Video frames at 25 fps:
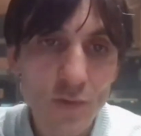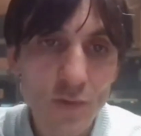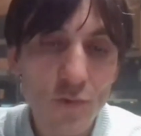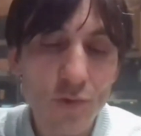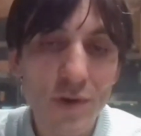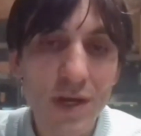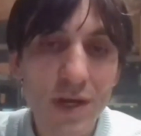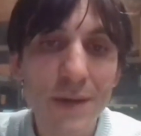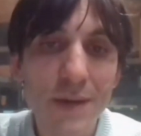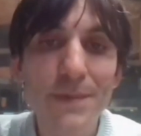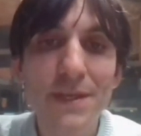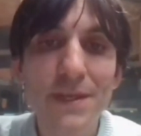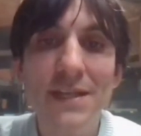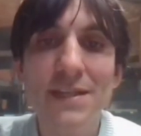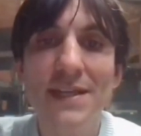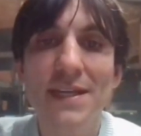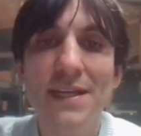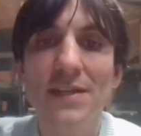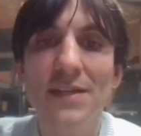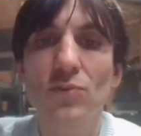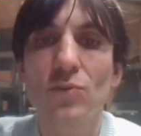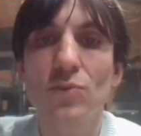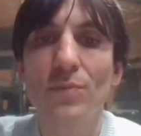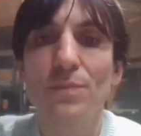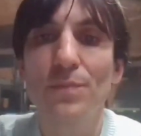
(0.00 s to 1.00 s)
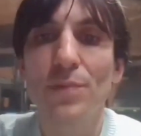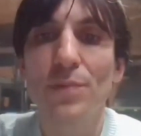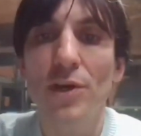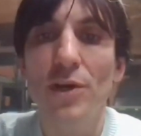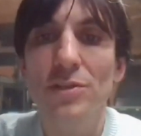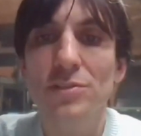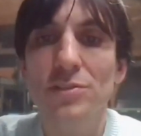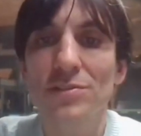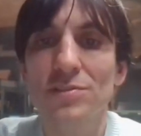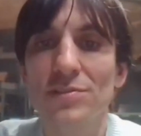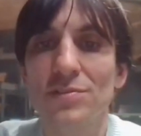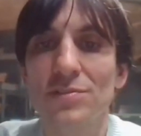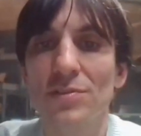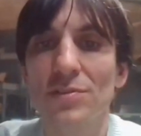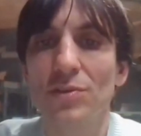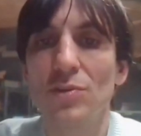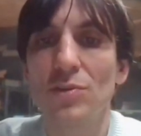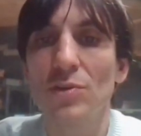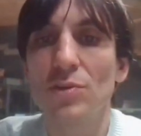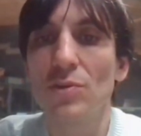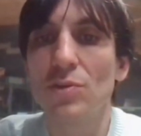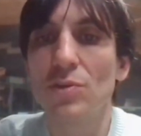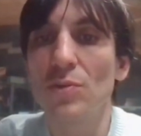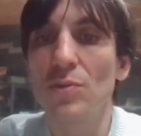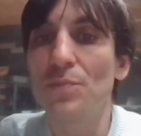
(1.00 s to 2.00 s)
On rappelle qu'elle comporte
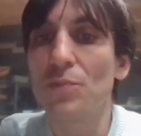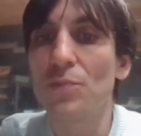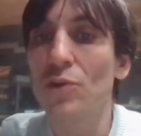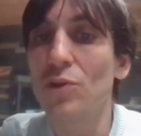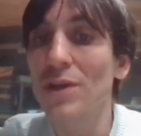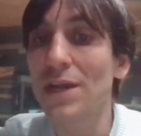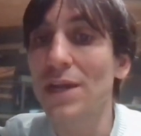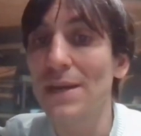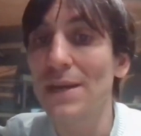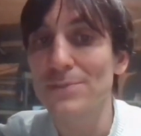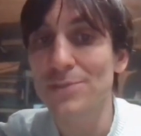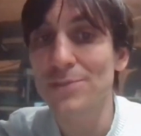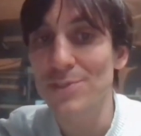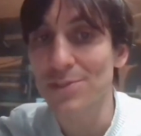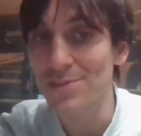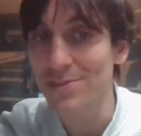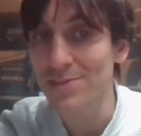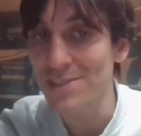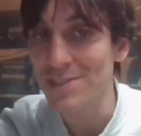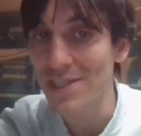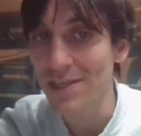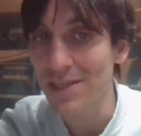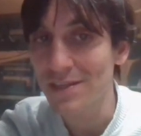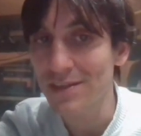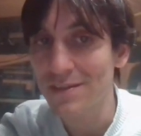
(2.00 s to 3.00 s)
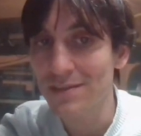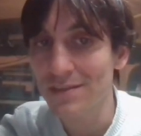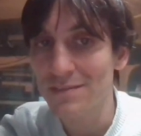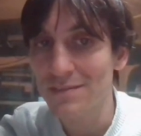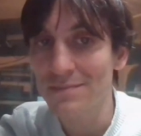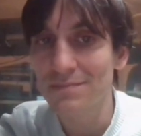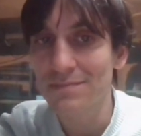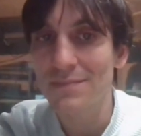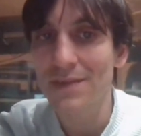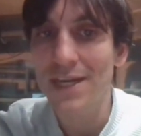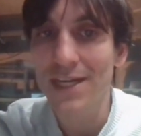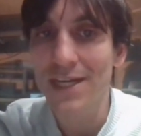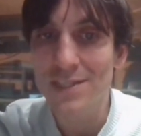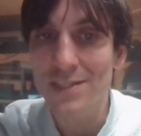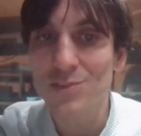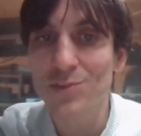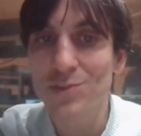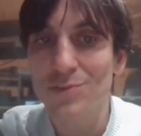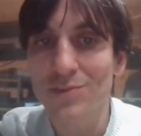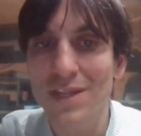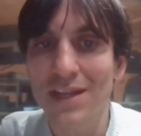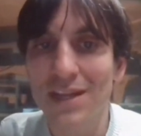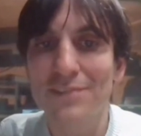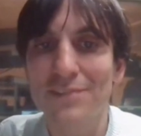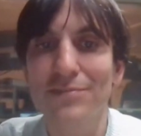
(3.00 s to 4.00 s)
le programme 105,
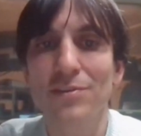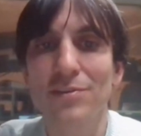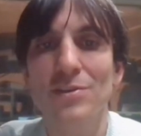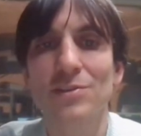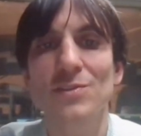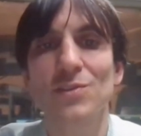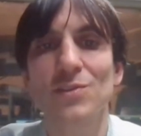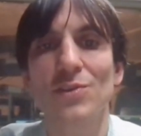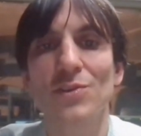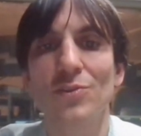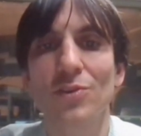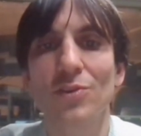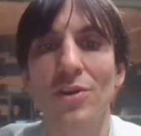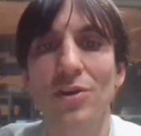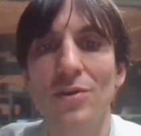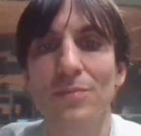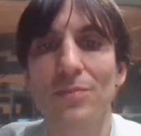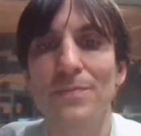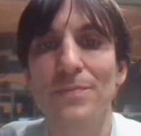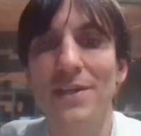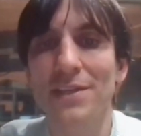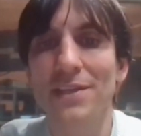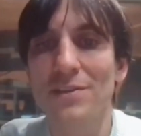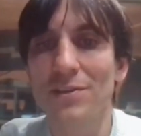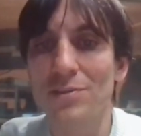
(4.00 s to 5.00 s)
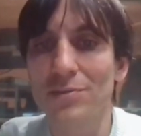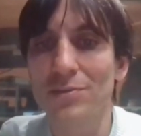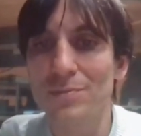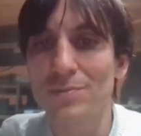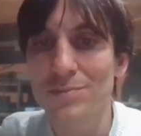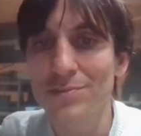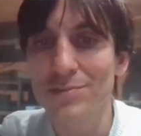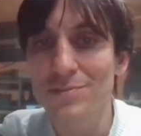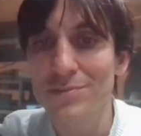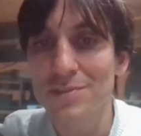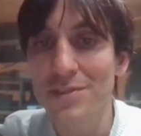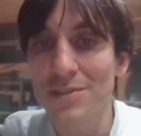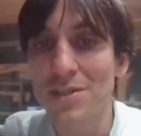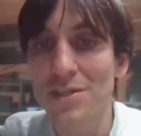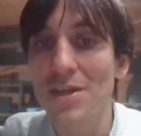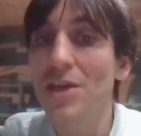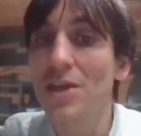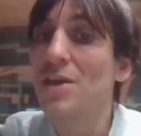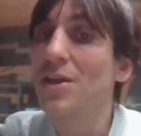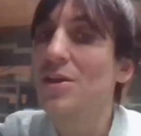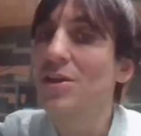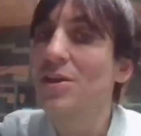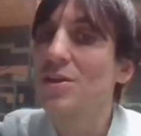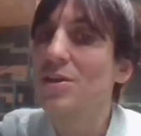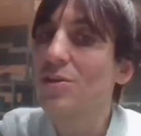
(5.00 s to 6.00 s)
Action de la France en Europe et dans le monde,
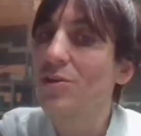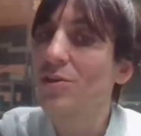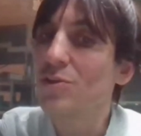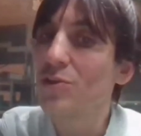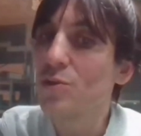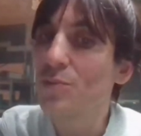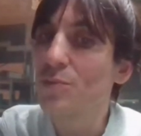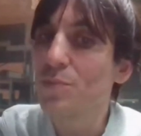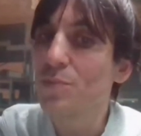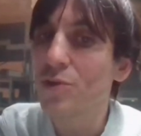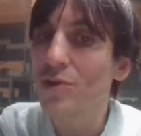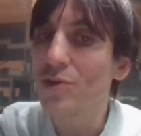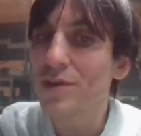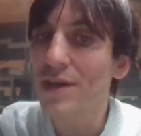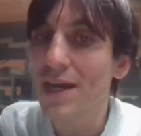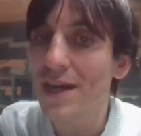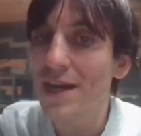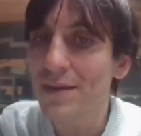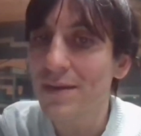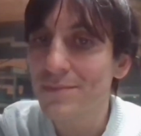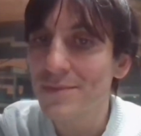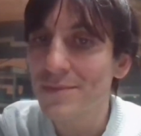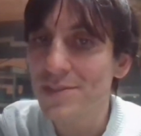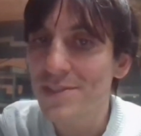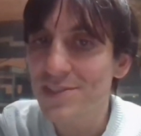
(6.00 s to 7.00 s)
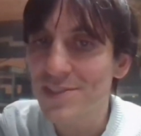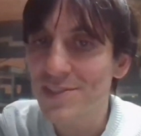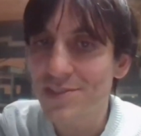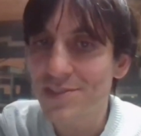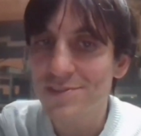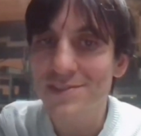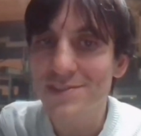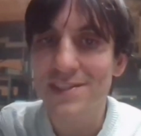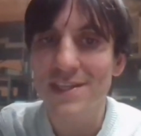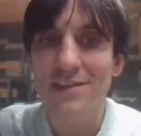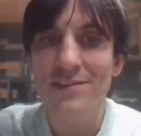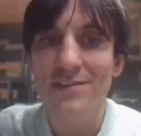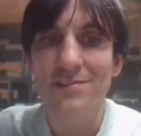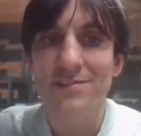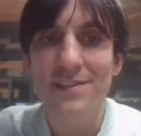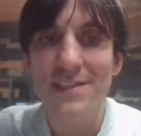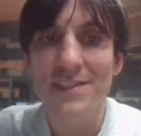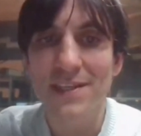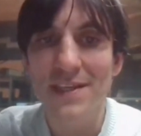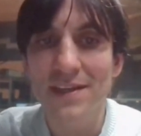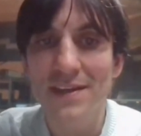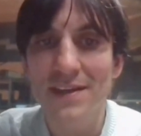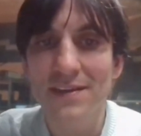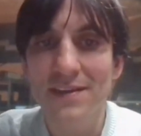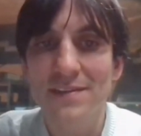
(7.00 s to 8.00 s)
le programme
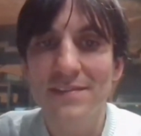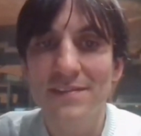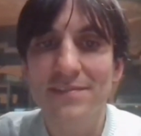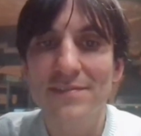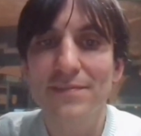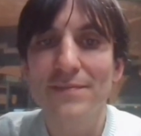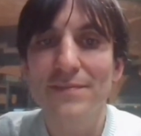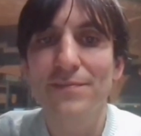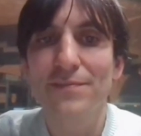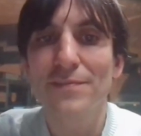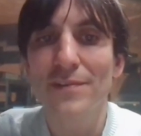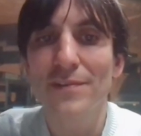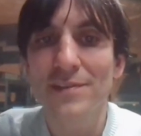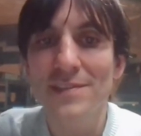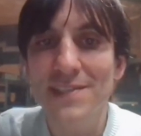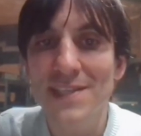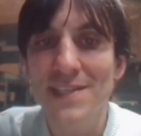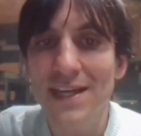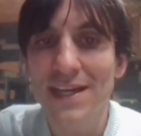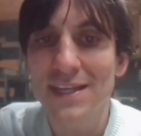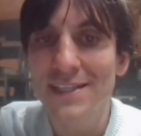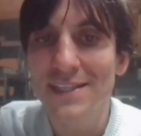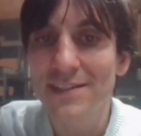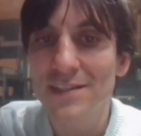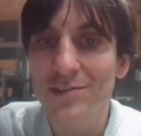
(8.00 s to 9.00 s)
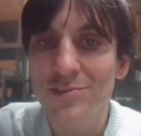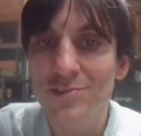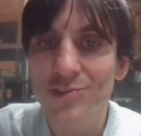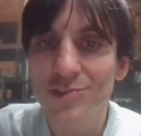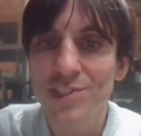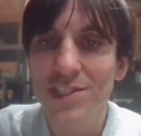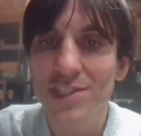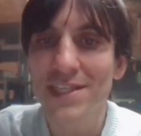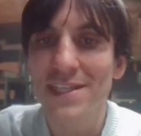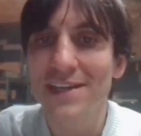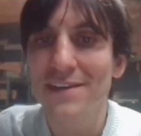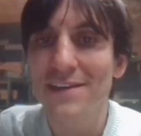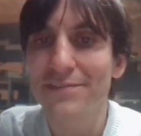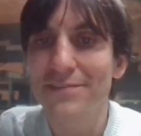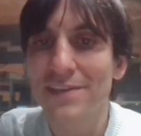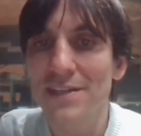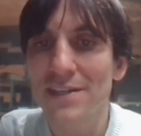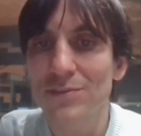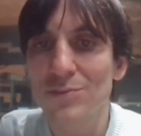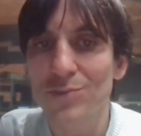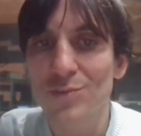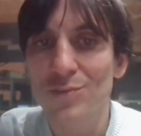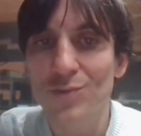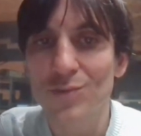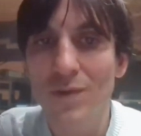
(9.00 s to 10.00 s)
151, Français à l'étranger et
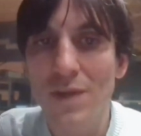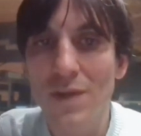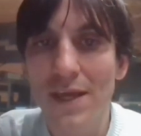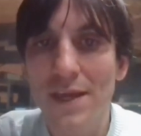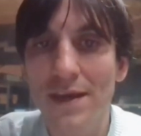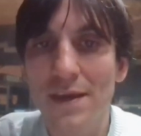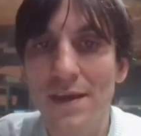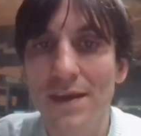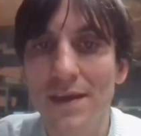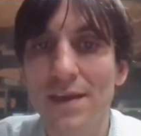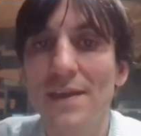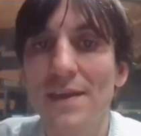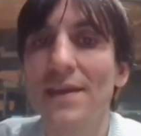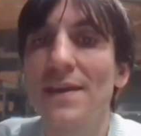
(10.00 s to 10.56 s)
affaires consulaires,